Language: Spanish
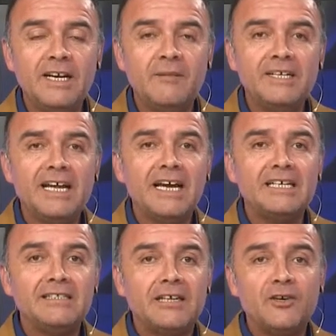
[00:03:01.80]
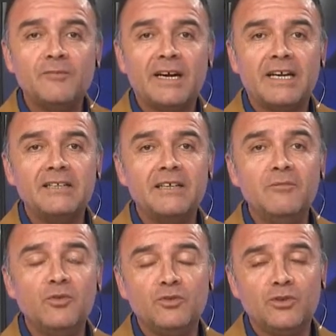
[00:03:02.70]
como es la mina interior más
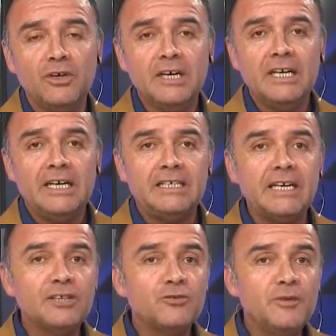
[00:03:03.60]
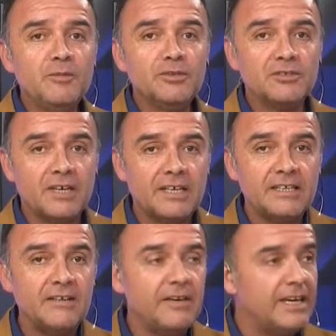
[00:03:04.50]
grande del mundo, y ahí estuvimos
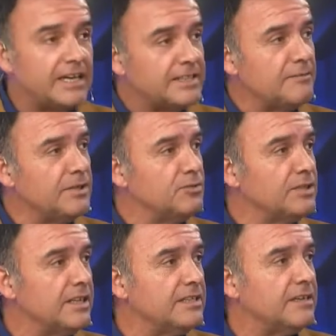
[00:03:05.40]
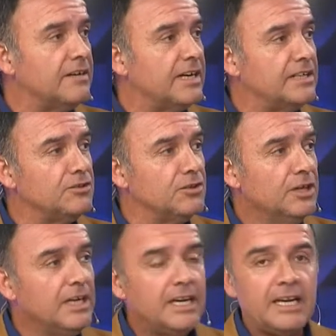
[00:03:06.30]
GTV y también ustedes
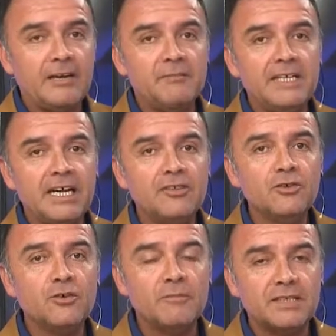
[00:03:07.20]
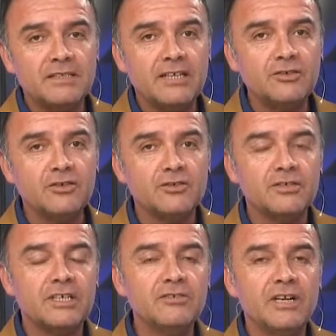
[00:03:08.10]
trabajando, mirando, conversando y
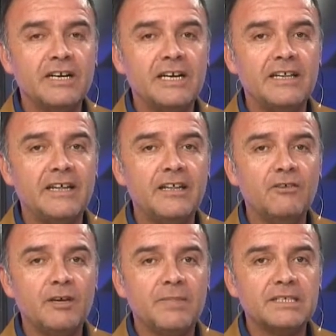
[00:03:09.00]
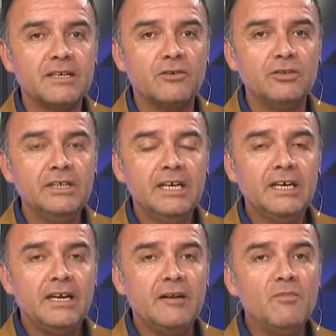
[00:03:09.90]
conociendo la realidad de lo que pasa con
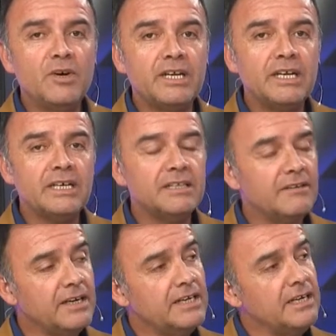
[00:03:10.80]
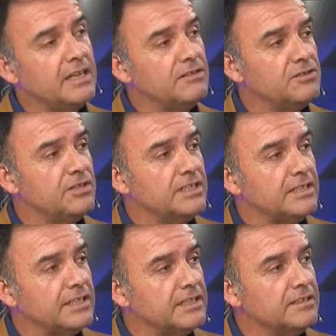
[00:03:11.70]
las mujeres que trabajan en la división del
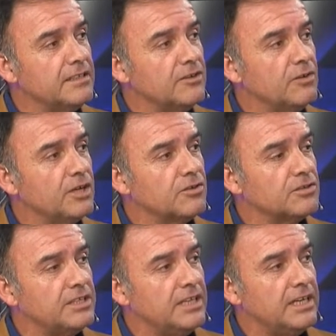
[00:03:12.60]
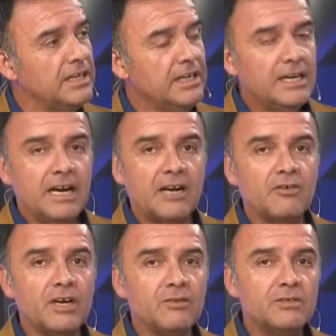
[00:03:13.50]
teniente de Codelco Chile,
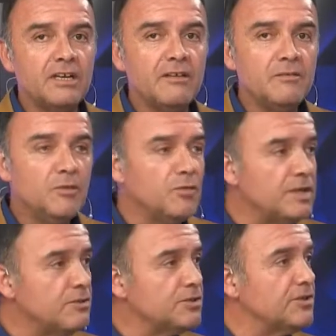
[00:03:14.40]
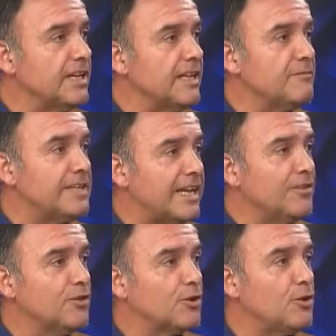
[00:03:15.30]
algo que a usted la vimos muy emocionada
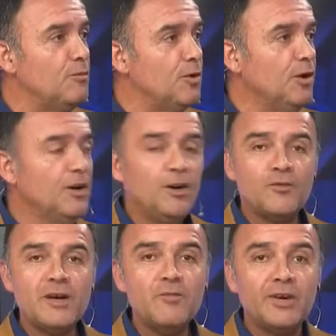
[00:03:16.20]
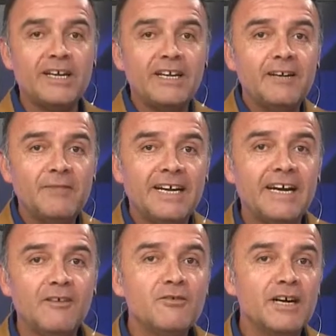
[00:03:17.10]
mirando cómo una mujer
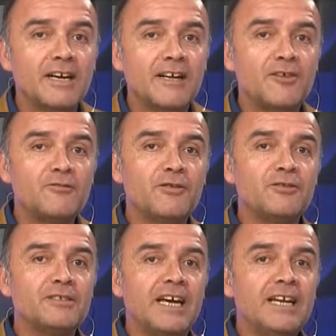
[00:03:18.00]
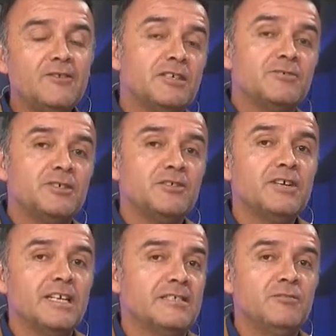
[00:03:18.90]
manejaba un cargador frontal en una
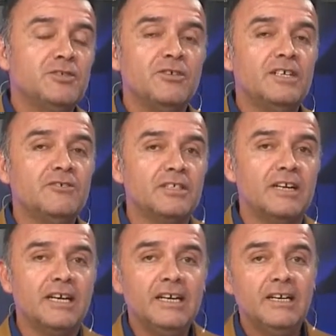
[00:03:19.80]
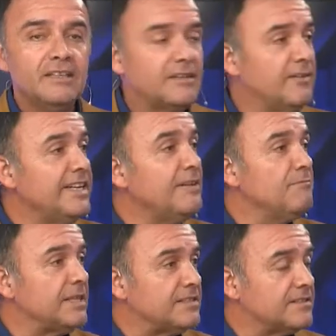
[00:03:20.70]
situación que hace muchos años atrás tal vez era
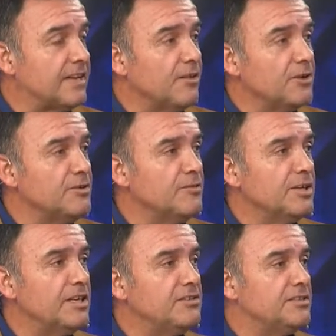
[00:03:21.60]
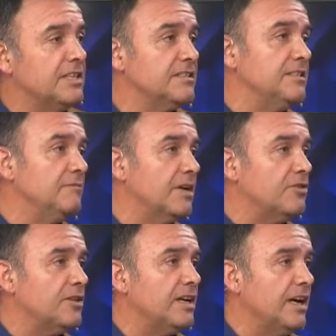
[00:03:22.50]
impensado que una mujer lo hiciera, sin
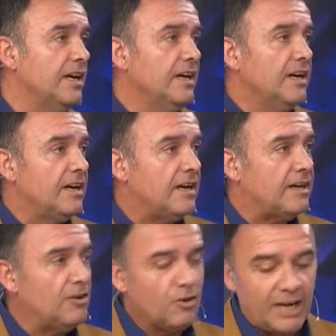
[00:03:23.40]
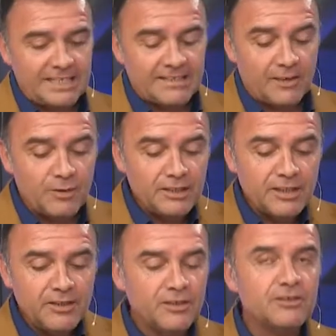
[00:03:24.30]
embargo hoy día eh, lo hace.
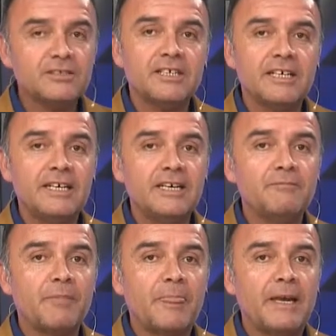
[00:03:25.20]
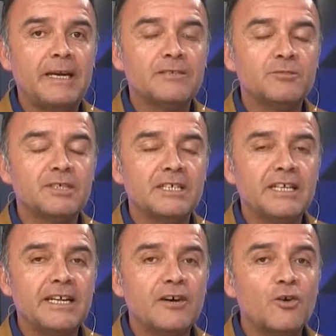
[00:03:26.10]
Cuéntenos, eh, eh,
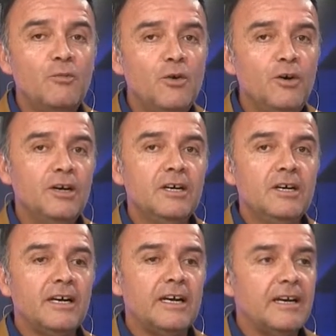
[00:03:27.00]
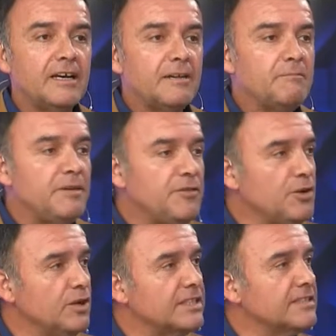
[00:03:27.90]
subsecretaria, cómo
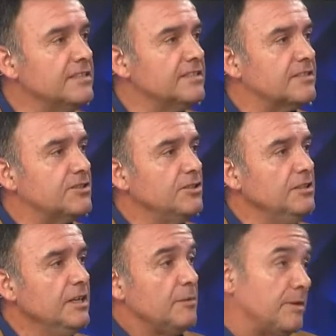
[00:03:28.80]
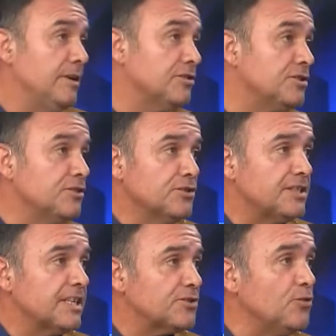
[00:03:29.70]
vivió esta sensación, primero si
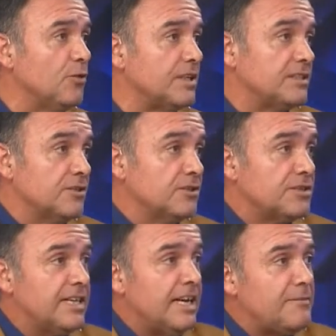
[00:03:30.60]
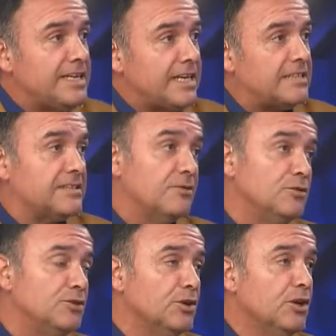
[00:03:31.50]
conocía Suber, si conocía la mina, y
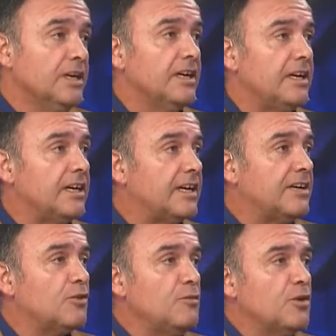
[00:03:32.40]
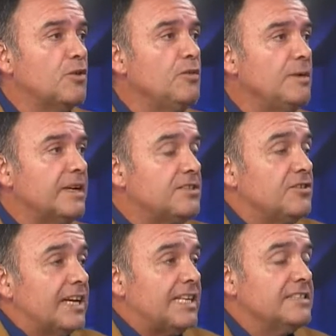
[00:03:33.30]
segundo, cómo, le
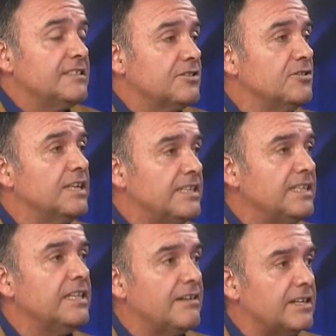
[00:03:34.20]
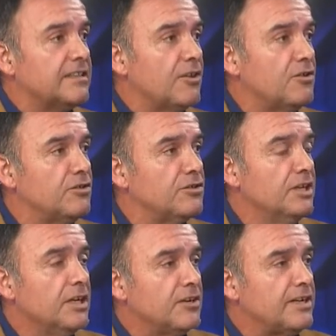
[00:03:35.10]
pareció que la sensación que tiene de haber estado con,
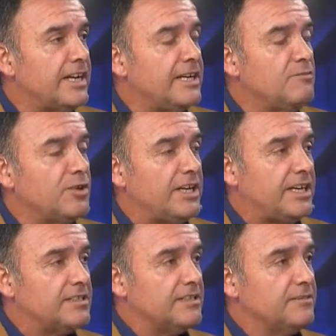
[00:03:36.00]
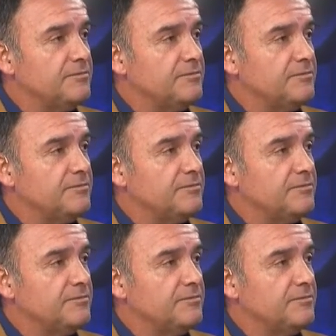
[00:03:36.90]
con aquellas mujeres.